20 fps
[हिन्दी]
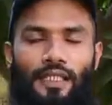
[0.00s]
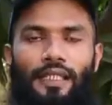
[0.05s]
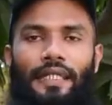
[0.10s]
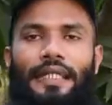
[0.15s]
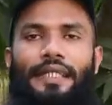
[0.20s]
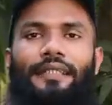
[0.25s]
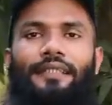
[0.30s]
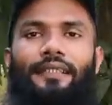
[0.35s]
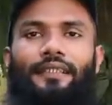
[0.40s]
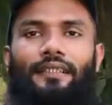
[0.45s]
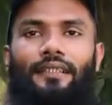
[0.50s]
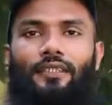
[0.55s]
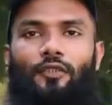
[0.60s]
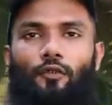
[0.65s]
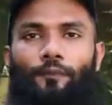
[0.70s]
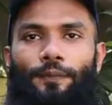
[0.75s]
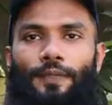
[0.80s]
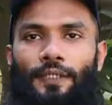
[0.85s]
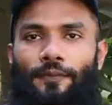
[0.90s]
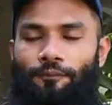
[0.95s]
हैंग कर दिया था
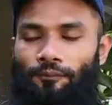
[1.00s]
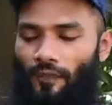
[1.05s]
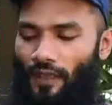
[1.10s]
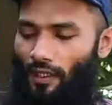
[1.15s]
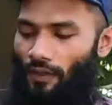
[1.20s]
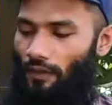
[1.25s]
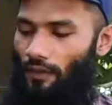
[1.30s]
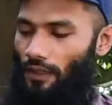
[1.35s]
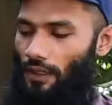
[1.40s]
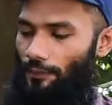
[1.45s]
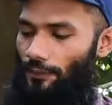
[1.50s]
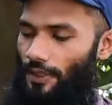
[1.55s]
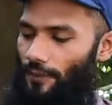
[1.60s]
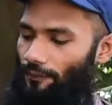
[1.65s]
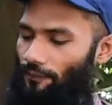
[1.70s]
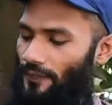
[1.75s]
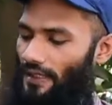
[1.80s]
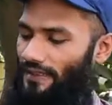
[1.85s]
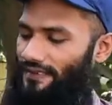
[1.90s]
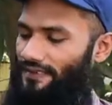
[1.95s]
ऊपर और अब
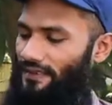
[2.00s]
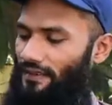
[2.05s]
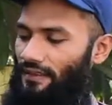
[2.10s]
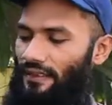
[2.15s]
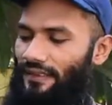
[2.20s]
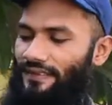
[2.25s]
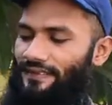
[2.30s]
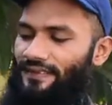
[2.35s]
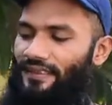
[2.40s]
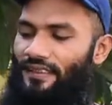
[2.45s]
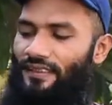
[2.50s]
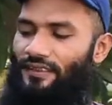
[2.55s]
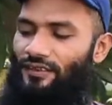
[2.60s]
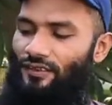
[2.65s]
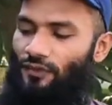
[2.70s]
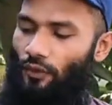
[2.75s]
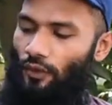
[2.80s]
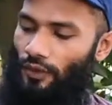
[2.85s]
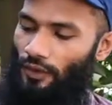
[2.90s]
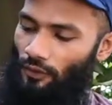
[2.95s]
आप देख सकते हैं इसकी
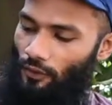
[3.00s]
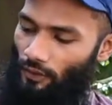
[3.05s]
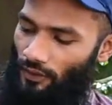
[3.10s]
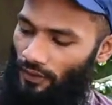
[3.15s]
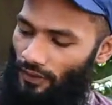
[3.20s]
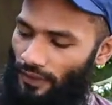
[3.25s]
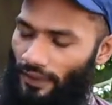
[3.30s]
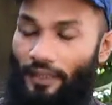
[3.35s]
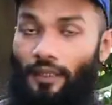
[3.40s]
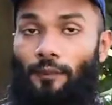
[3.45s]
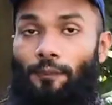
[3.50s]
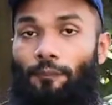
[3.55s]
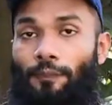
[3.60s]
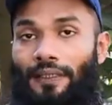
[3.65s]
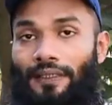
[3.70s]
सॉइल तो खैर